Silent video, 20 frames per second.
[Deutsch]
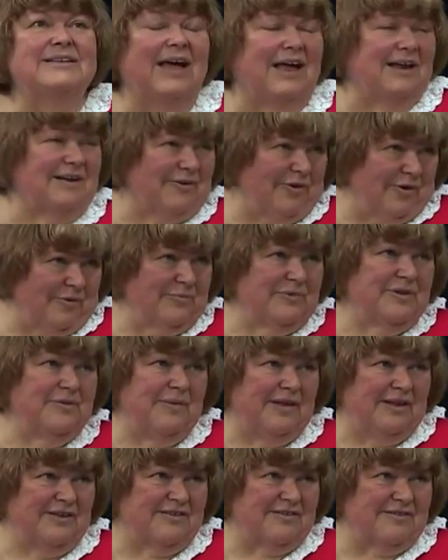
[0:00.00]
dann kommen
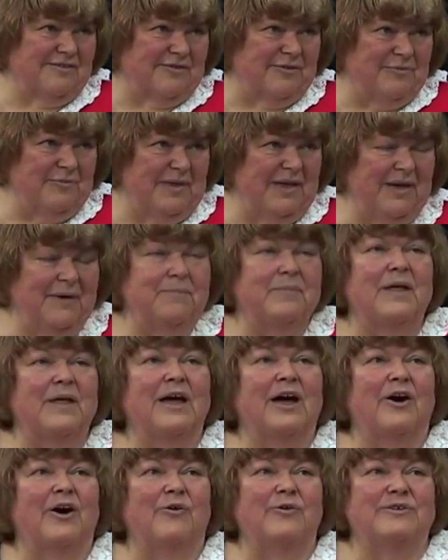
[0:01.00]
die Menschen zu mir.
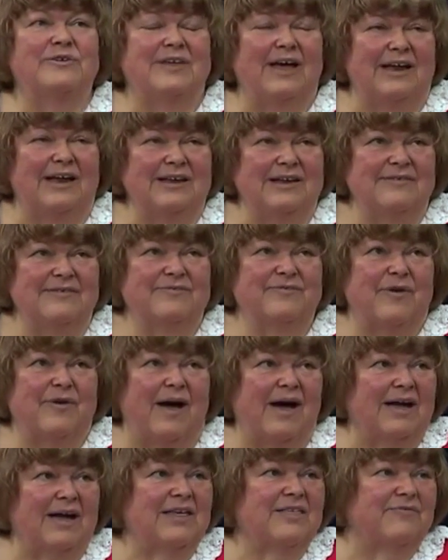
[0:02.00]
Und dann
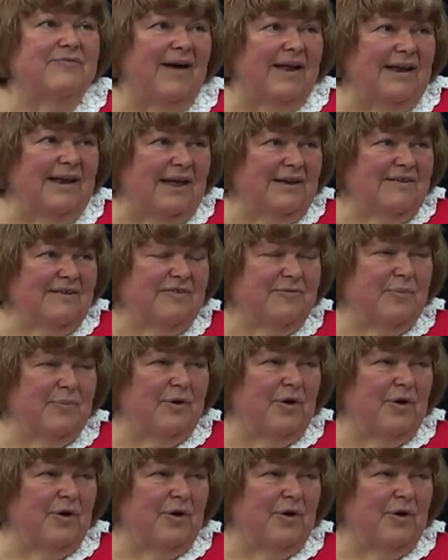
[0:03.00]
frage ich, wann hat es